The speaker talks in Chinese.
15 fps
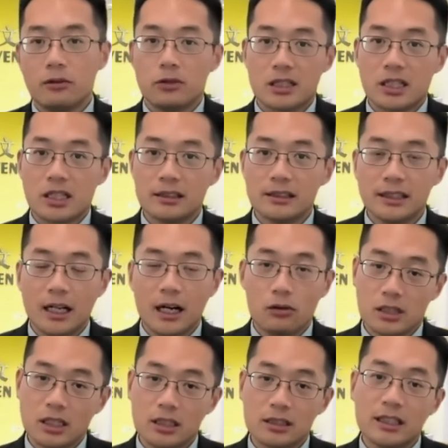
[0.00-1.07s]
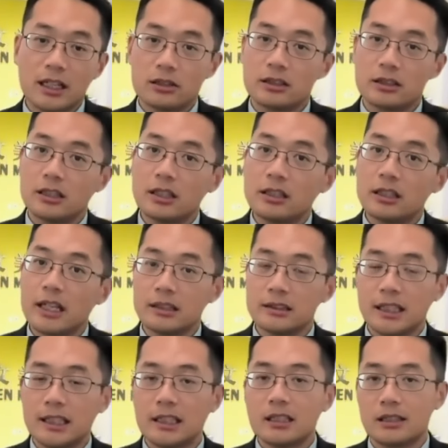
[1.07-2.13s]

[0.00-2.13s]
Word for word: 哎，我成绩好，我成绩好是衡量在